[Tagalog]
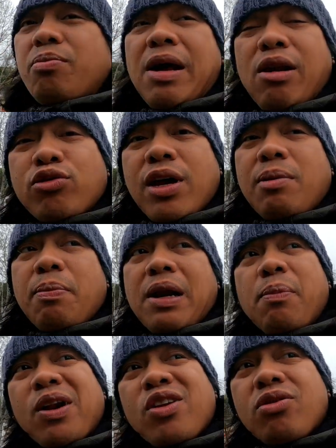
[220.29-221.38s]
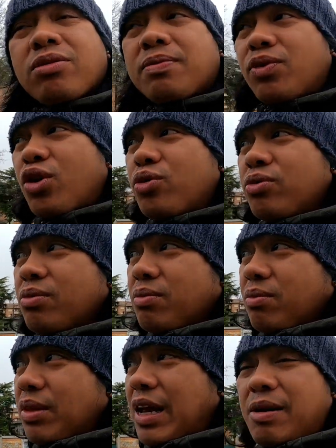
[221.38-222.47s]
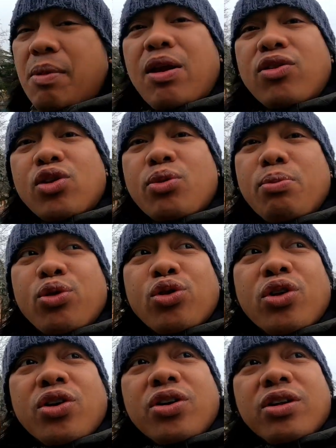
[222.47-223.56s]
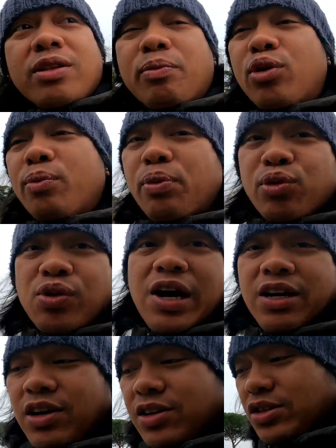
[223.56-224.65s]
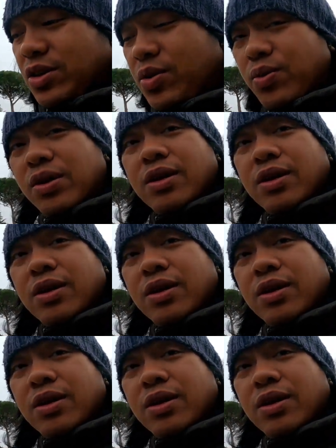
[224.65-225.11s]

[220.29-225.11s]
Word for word: bala ko sana pa rin yung drone dahil meron ditong bundok, punong-puno lagi ng snow.